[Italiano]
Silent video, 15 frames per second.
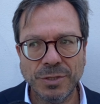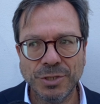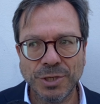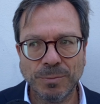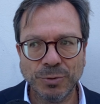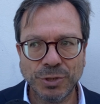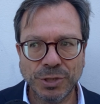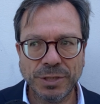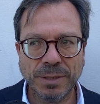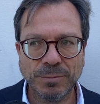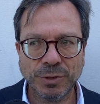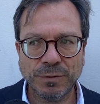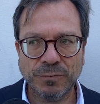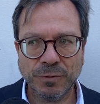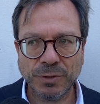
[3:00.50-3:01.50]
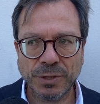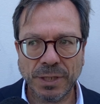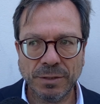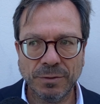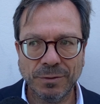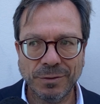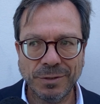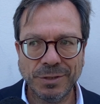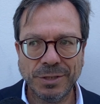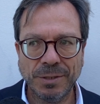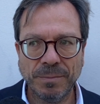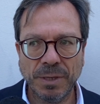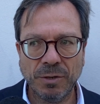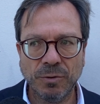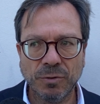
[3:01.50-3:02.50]
diciamo ci stiamo sforzando
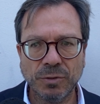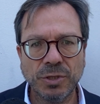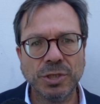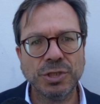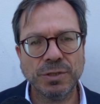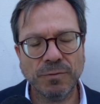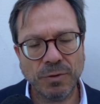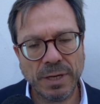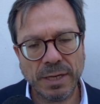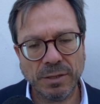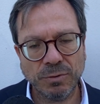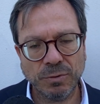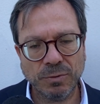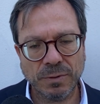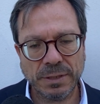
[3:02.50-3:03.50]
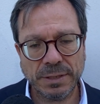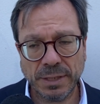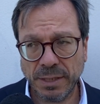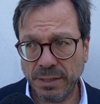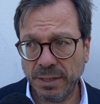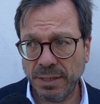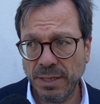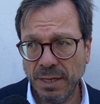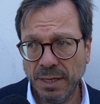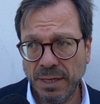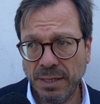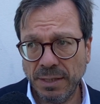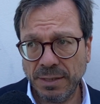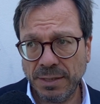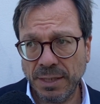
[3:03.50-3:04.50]
insieme a loro di agevolare tutta una serie di
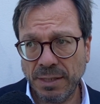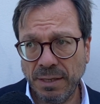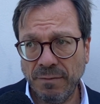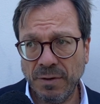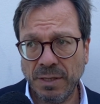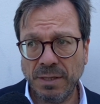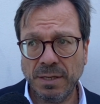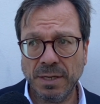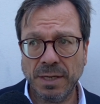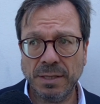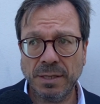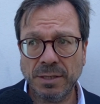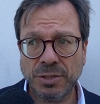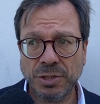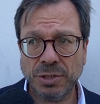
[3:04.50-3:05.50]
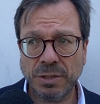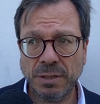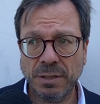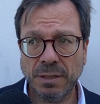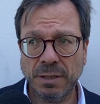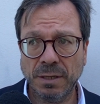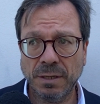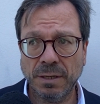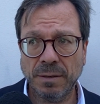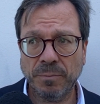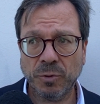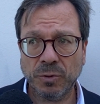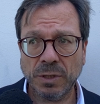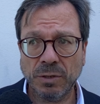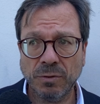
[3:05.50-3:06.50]
iniziative e di renderci eh,
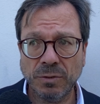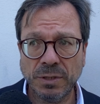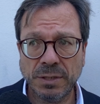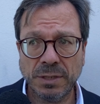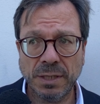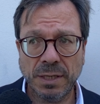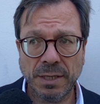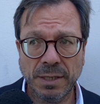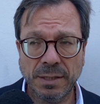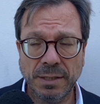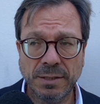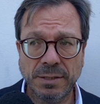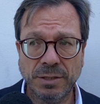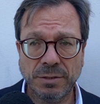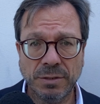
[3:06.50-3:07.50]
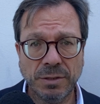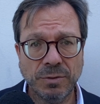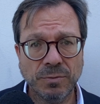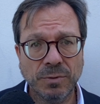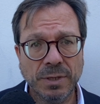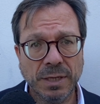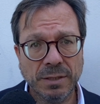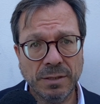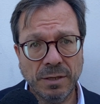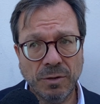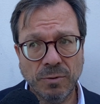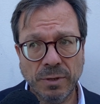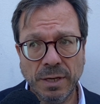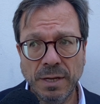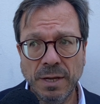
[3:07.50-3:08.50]
protagonisti della redazione di un
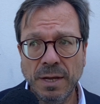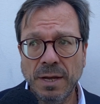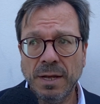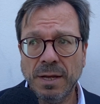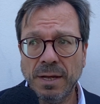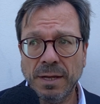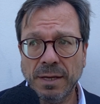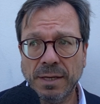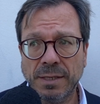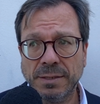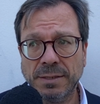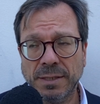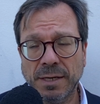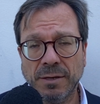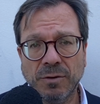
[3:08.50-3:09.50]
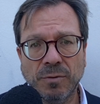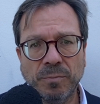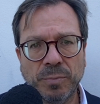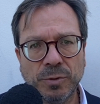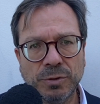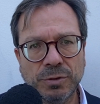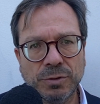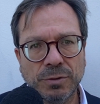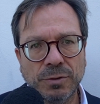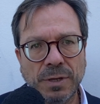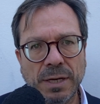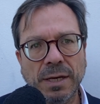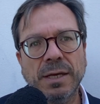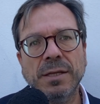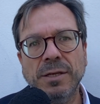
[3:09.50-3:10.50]
cartellone eh, che sarà composto
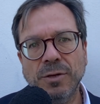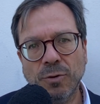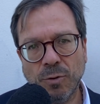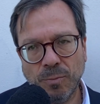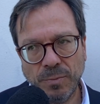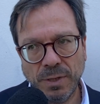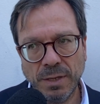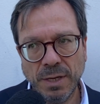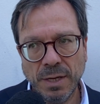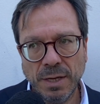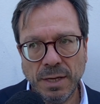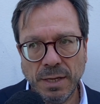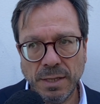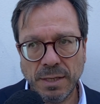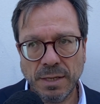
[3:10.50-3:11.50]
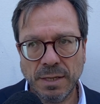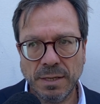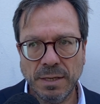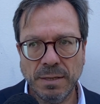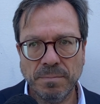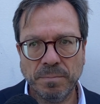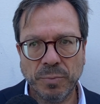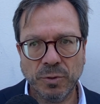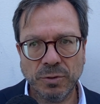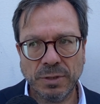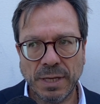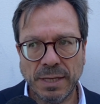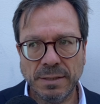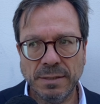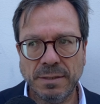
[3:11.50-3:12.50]
anche di nomi in,
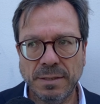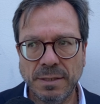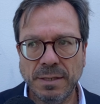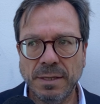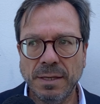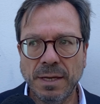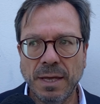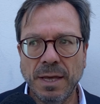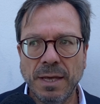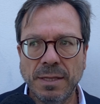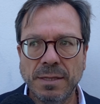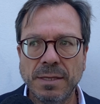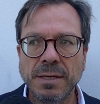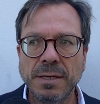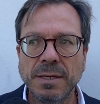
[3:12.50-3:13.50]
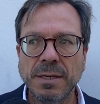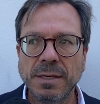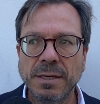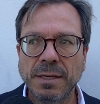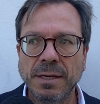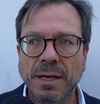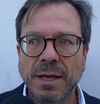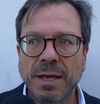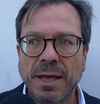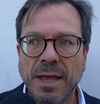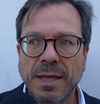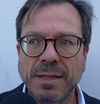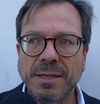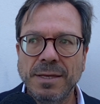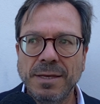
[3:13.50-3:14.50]
importanti e di,
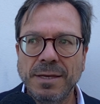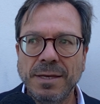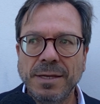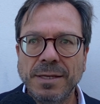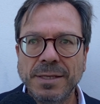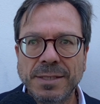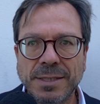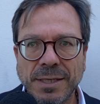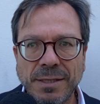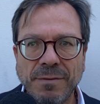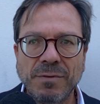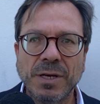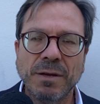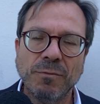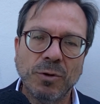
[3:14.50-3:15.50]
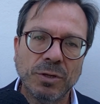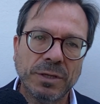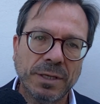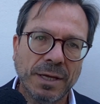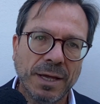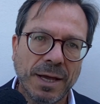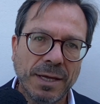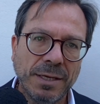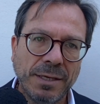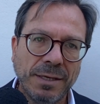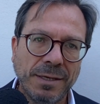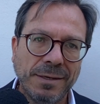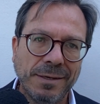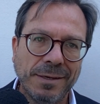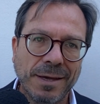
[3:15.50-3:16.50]
e di, iniziative rivolte
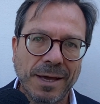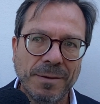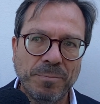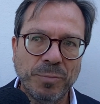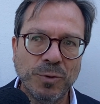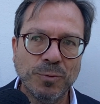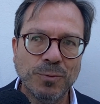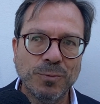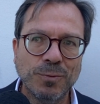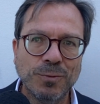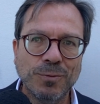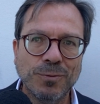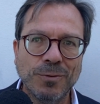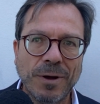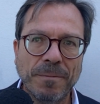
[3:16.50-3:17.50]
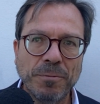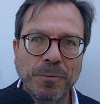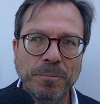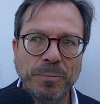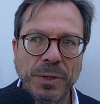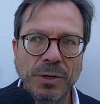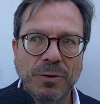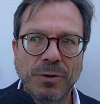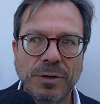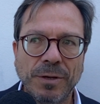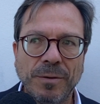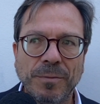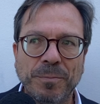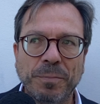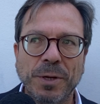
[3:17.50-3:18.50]
ai, ai più, ai più
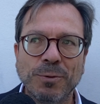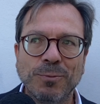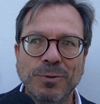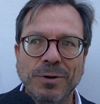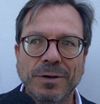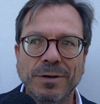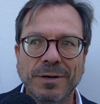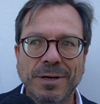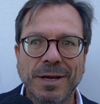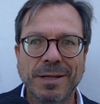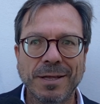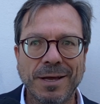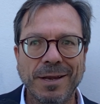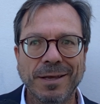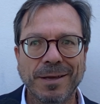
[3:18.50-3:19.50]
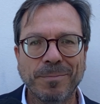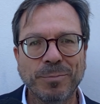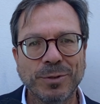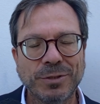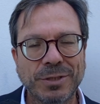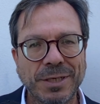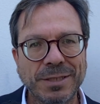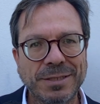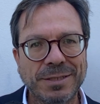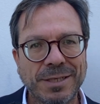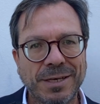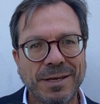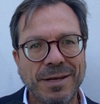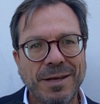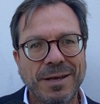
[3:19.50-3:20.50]
piccoli per un Natale che possa
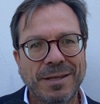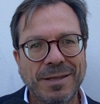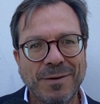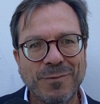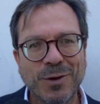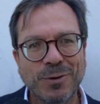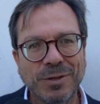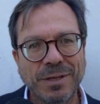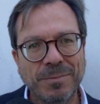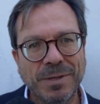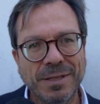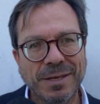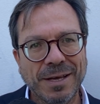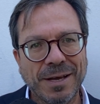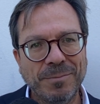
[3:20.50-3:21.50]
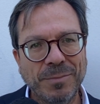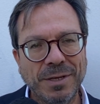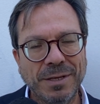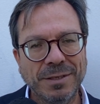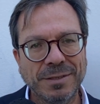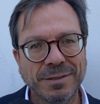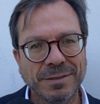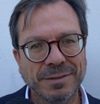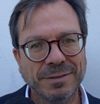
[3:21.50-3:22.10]
essere davvero indimenticato innegabile.